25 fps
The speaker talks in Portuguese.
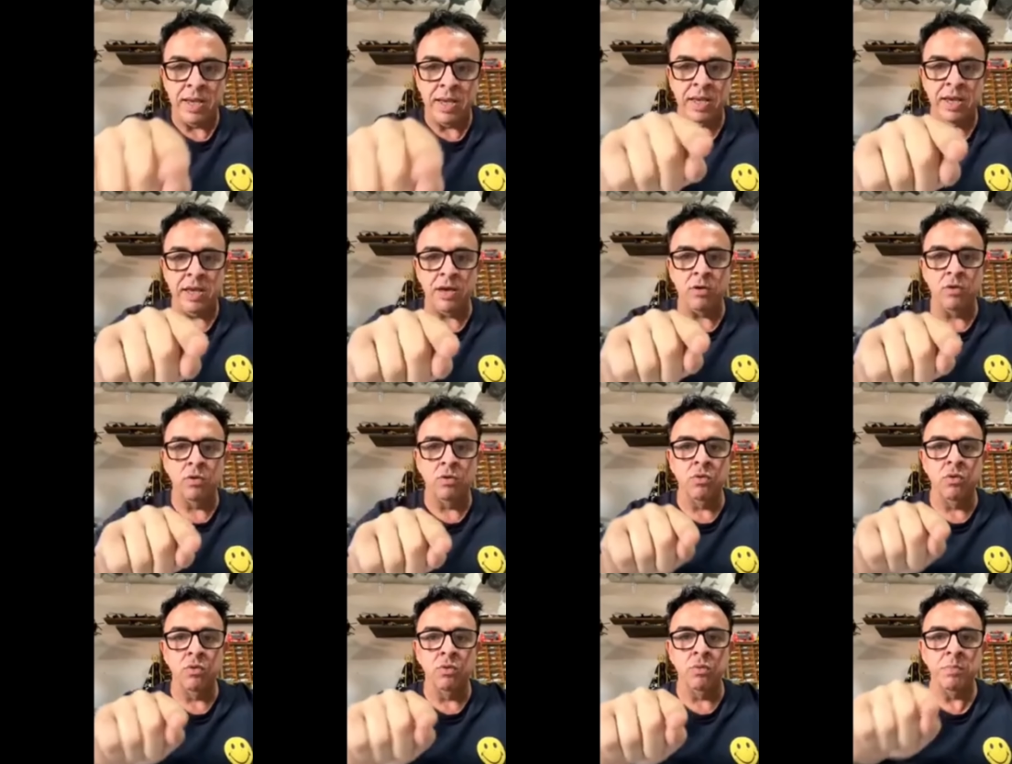
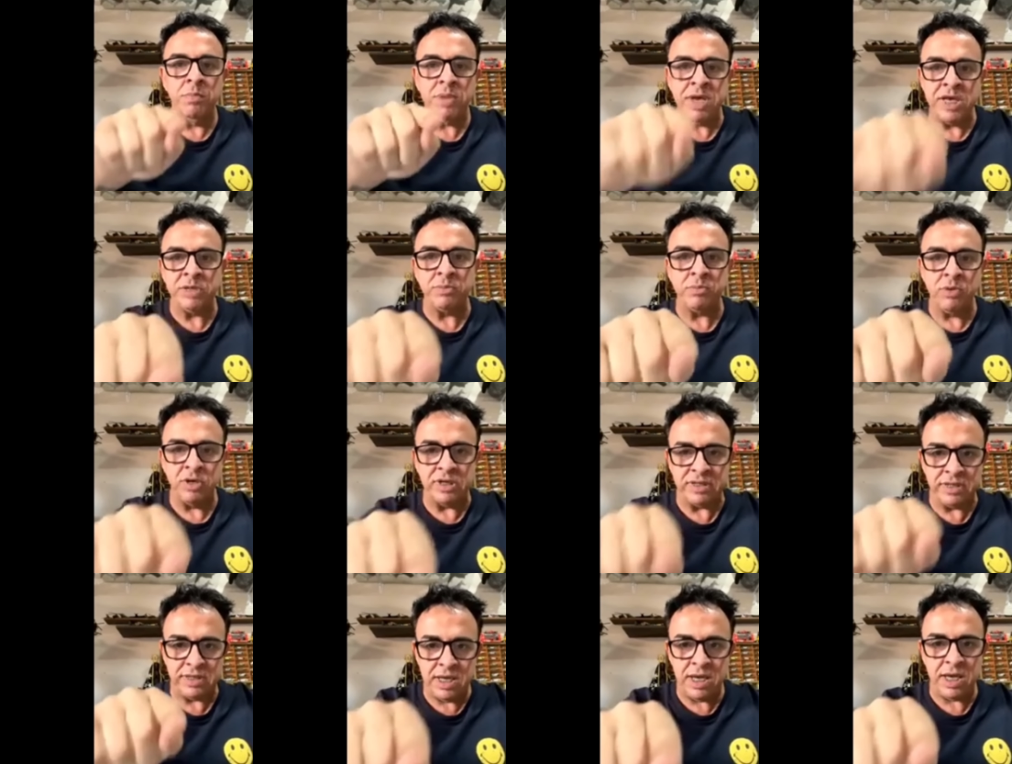eu
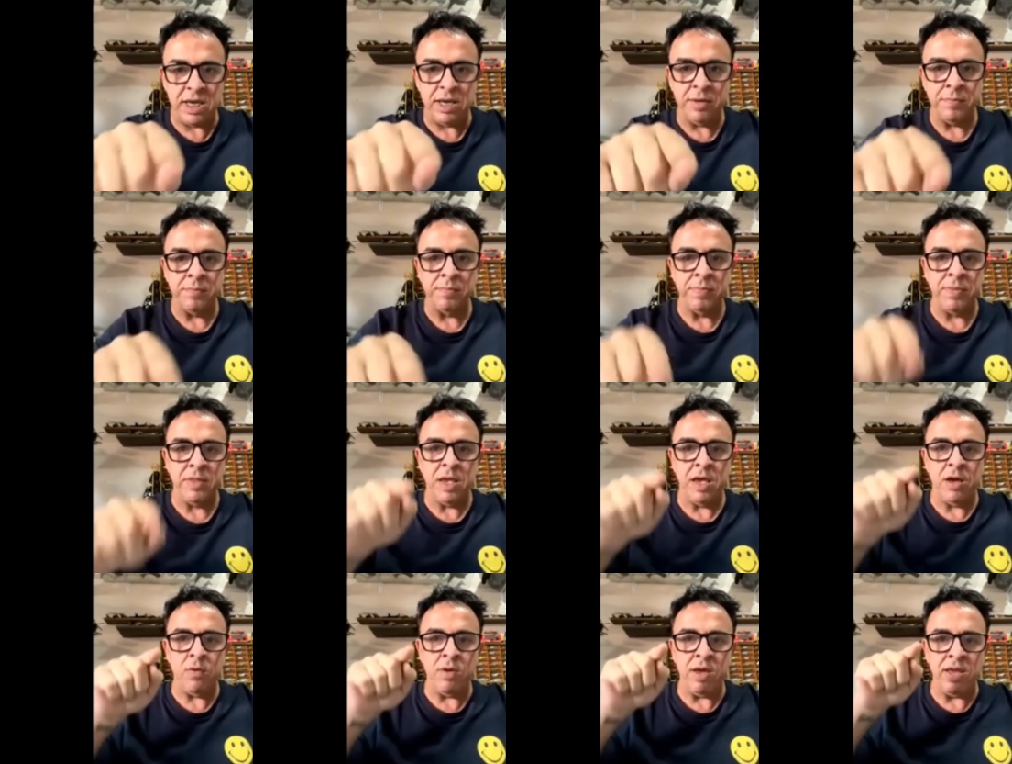mesmo assim,
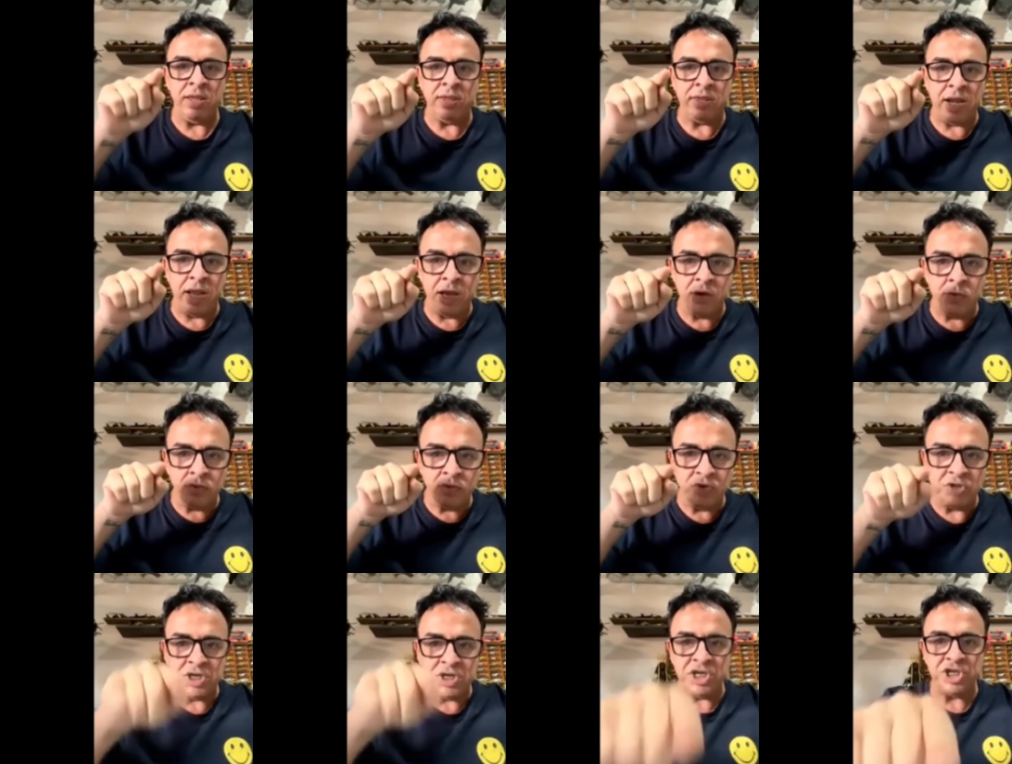eu entrei
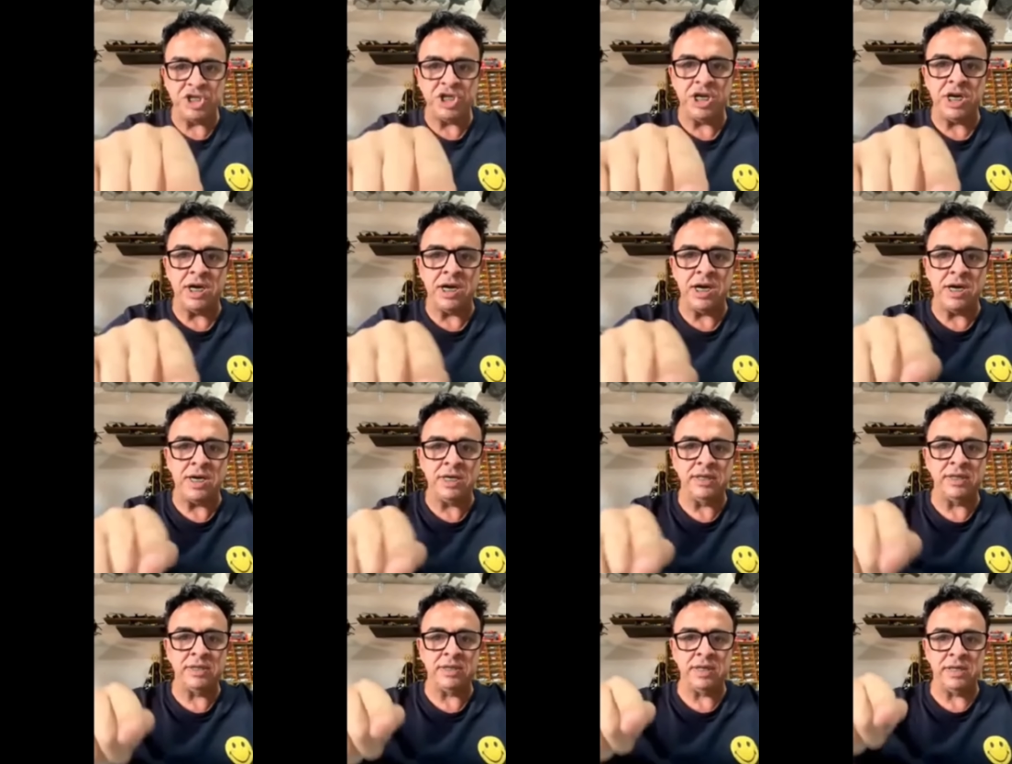com
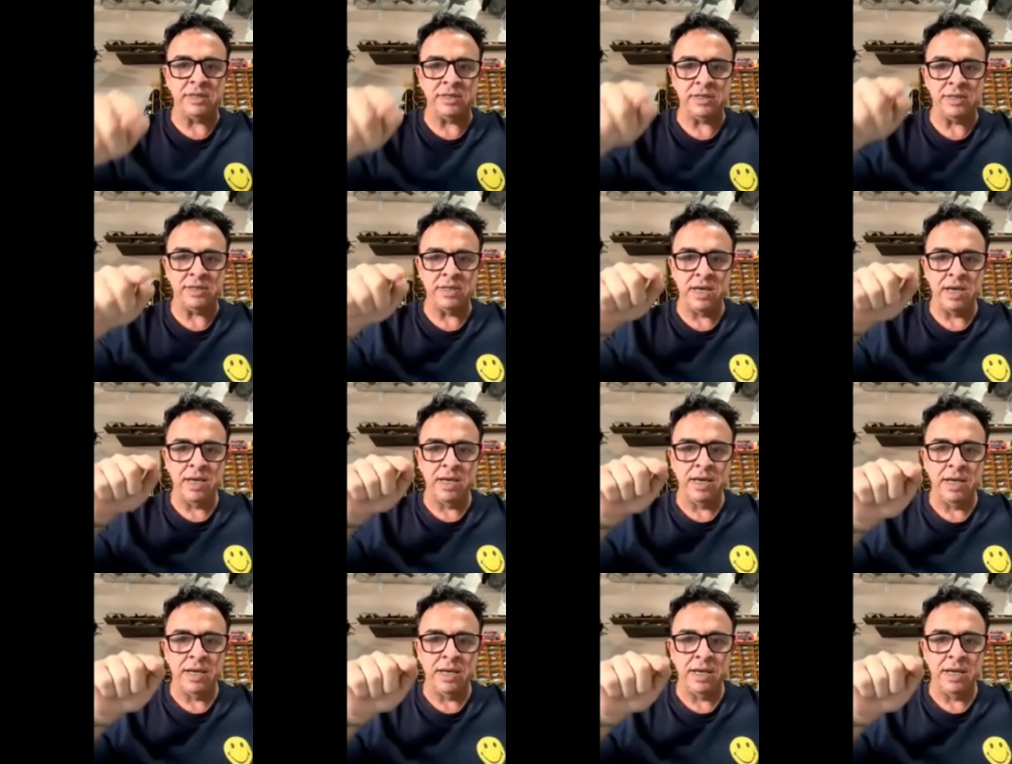sindicâncias